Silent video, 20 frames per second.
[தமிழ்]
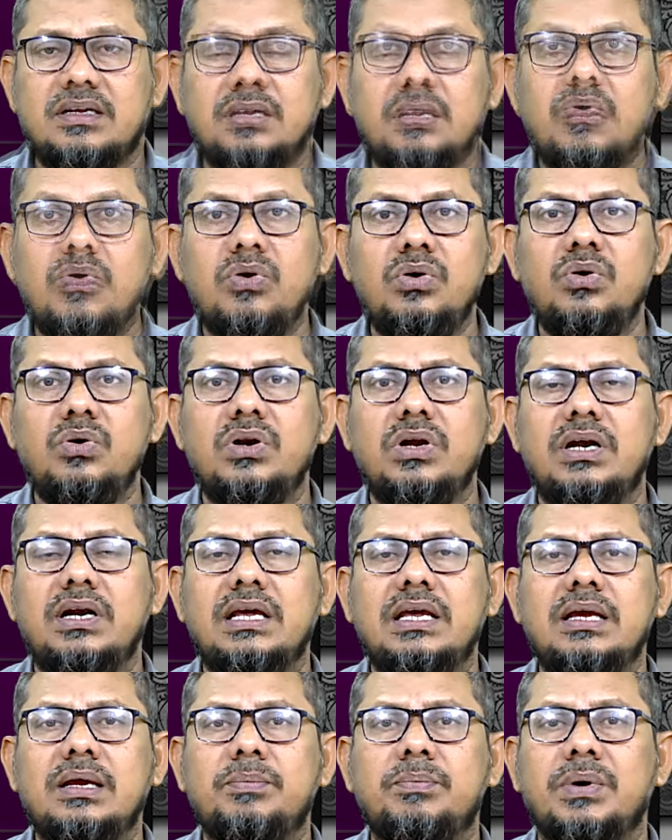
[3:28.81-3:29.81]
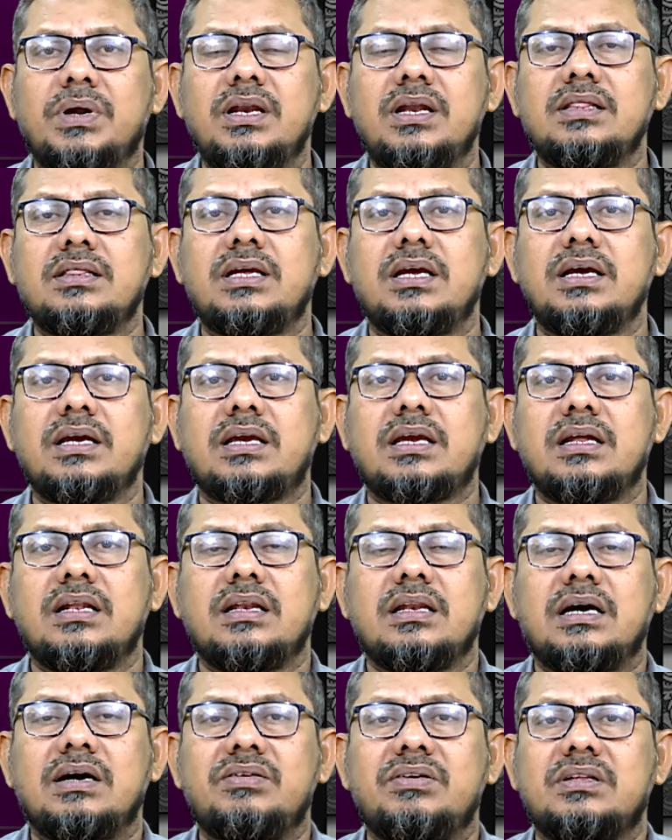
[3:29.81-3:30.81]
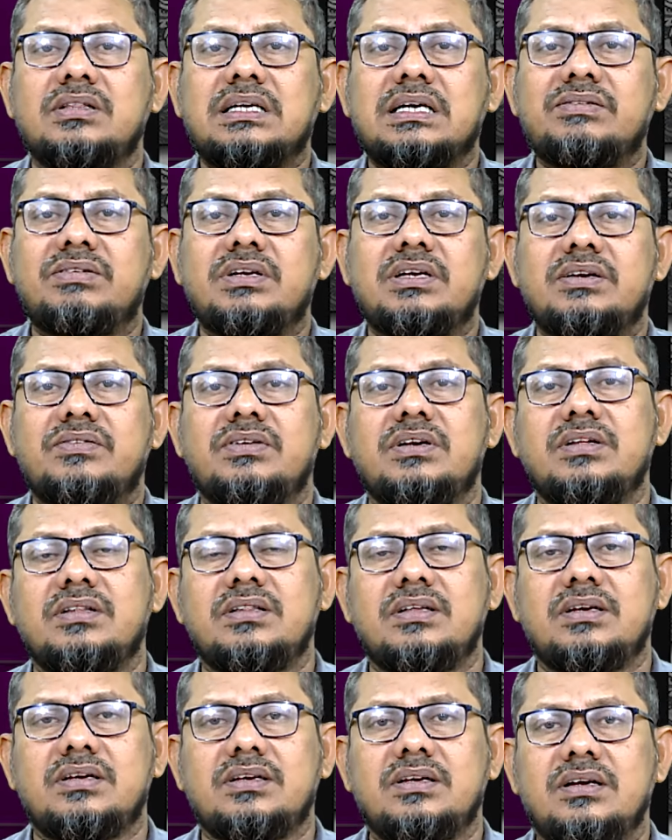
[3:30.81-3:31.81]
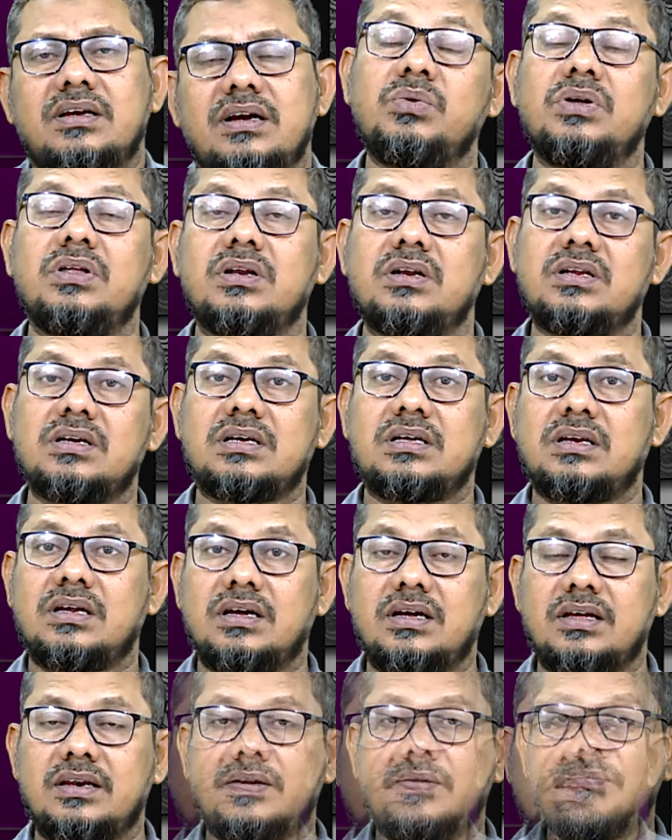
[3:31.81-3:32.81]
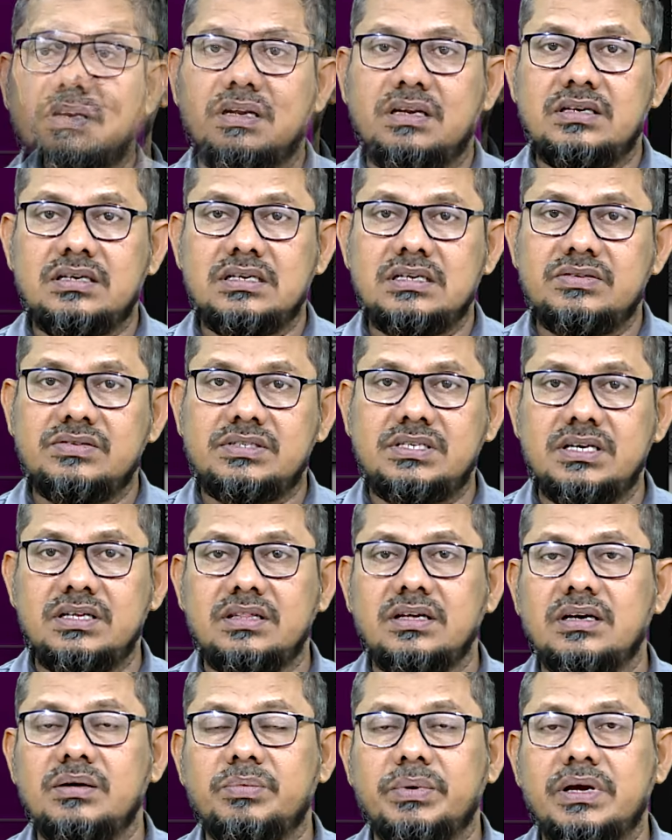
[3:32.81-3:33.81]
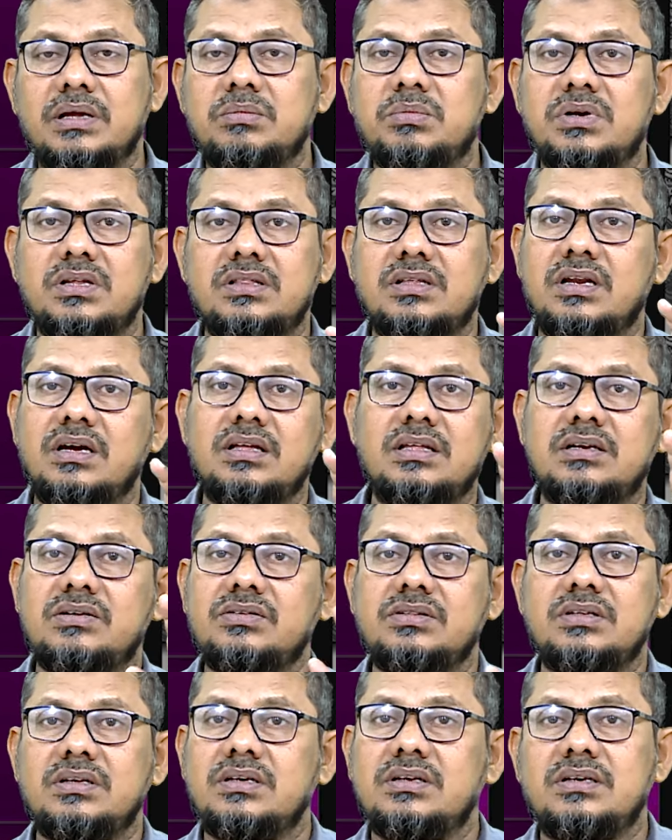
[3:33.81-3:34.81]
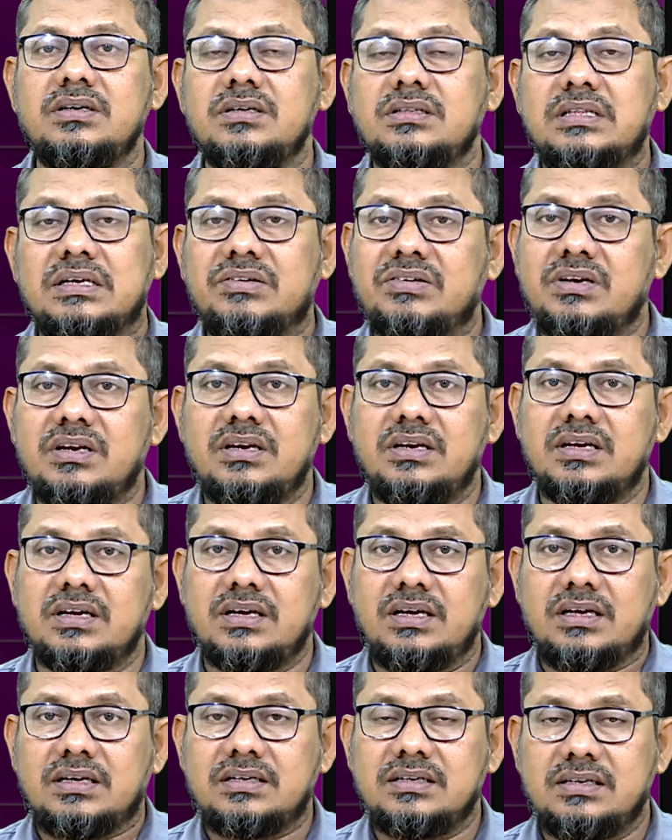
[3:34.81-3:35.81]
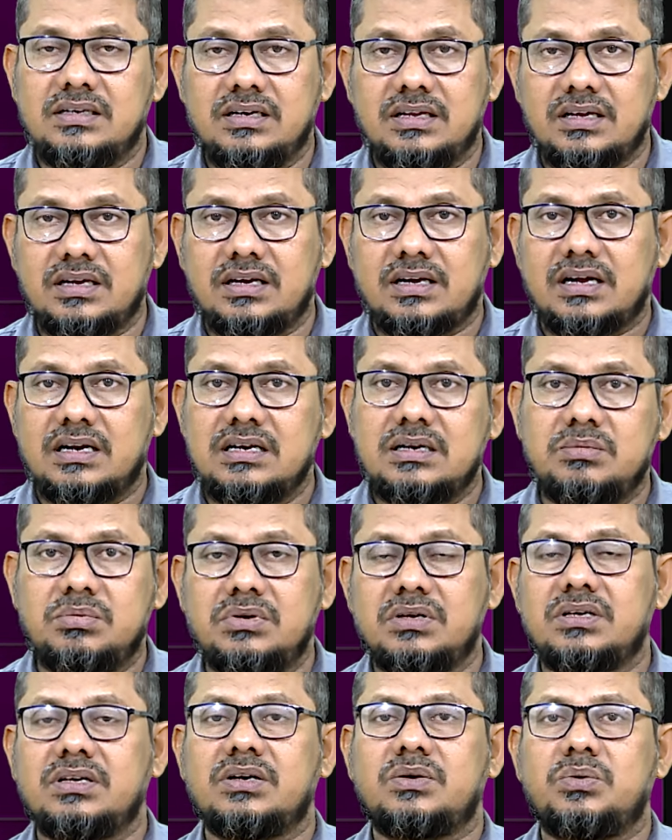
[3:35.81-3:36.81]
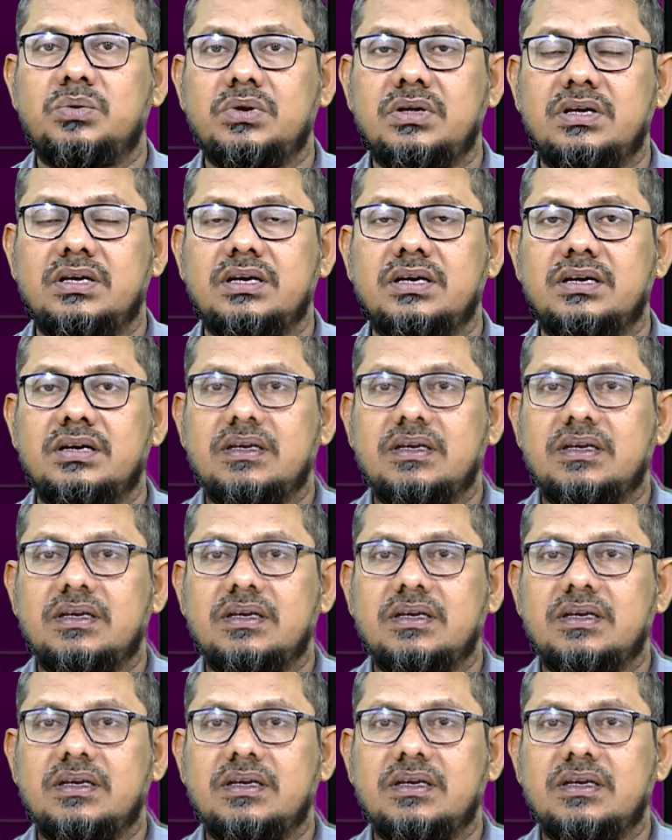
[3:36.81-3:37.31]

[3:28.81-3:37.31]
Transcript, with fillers: முந்நூறு அடி பள்ளத்தாக்கில் அவர் தவறி விழுந்து உயிரிழக்கிறார் இந்த நல்ல விஷயத்துக்கு பயன்படுத்தினா அதில் வந்து தவறு இல்லைங்க இன்னைக்கு கண்டுபிடிக்கக்கூடிய